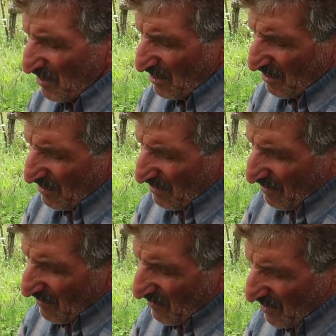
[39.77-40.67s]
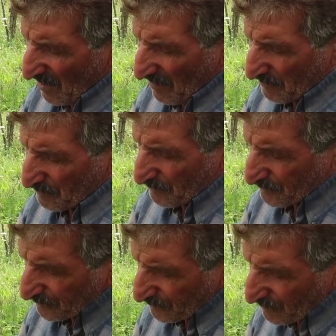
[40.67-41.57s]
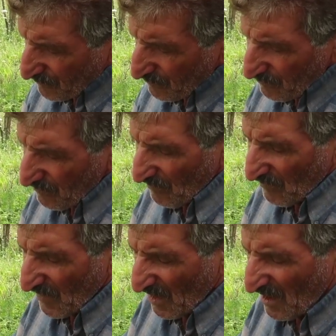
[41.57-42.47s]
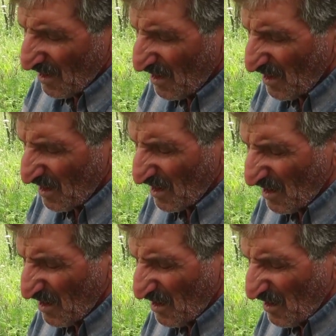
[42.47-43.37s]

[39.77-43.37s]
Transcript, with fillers: Biz gözü aşı He. yaparken hatalı yapıyoruz. Niye desene? He.